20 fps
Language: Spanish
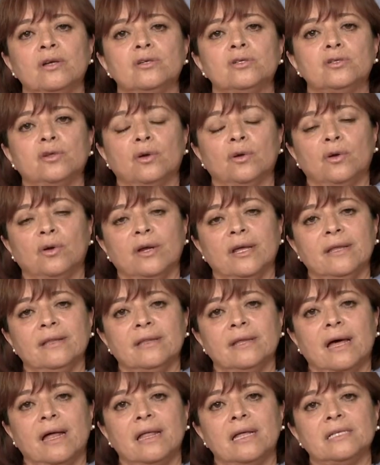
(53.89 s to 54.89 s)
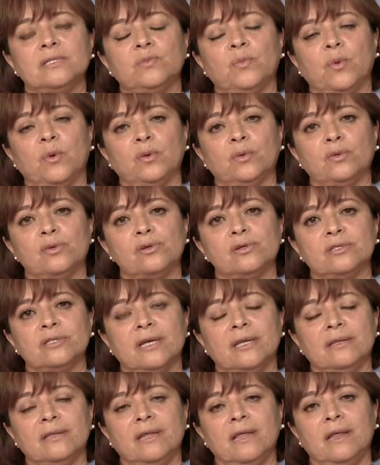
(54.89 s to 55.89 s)
Son orientadas por un
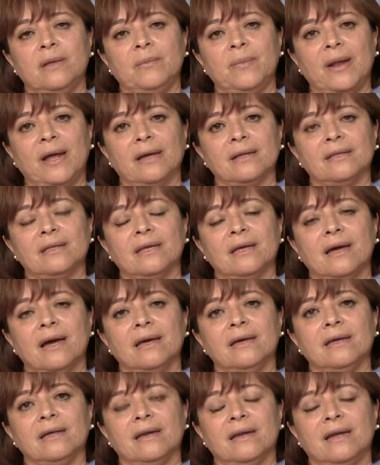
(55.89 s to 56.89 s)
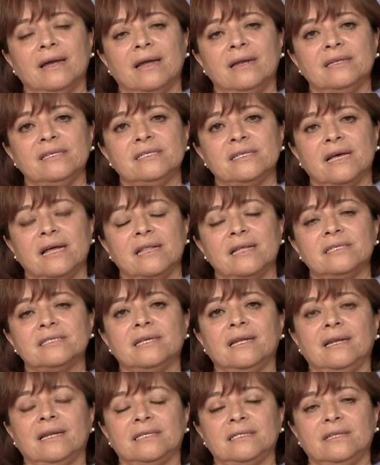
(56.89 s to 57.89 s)
docente de práctica y
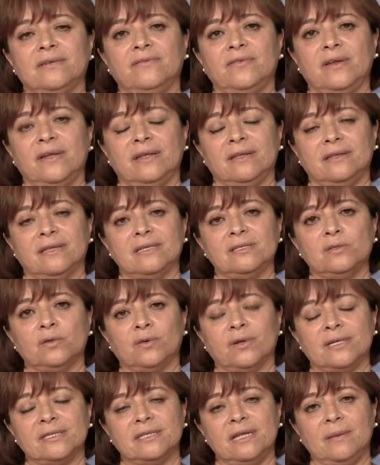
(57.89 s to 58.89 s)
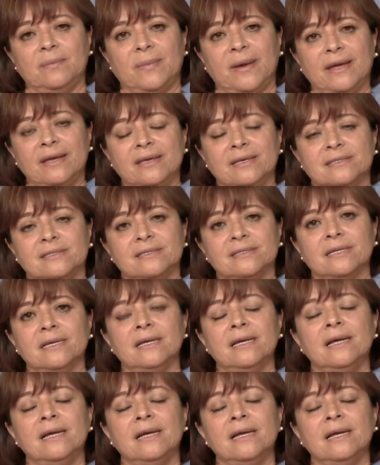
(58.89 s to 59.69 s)
realizadas en las diferentes zonas del país.